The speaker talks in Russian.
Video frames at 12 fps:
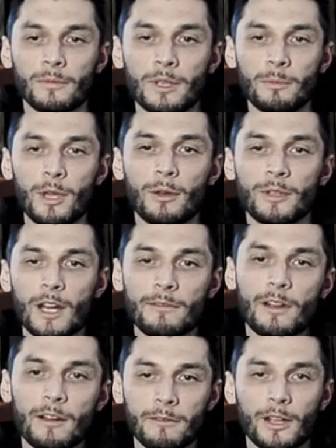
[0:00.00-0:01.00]
имею
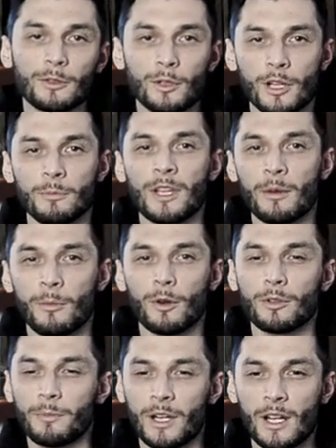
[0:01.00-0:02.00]
навыков, которые мне
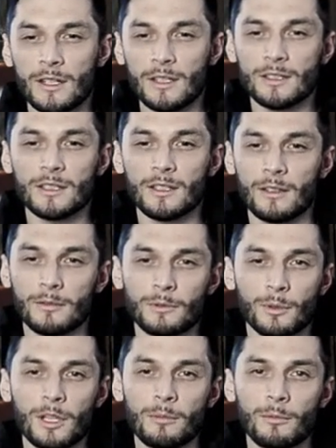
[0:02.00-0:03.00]
могут пригодиться и
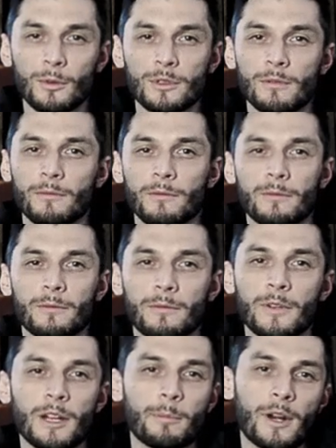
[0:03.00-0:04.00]
другим людям
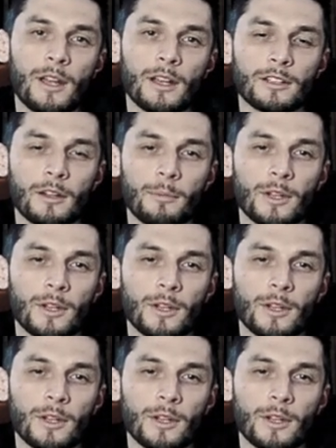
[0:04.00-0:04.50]
в их проектах,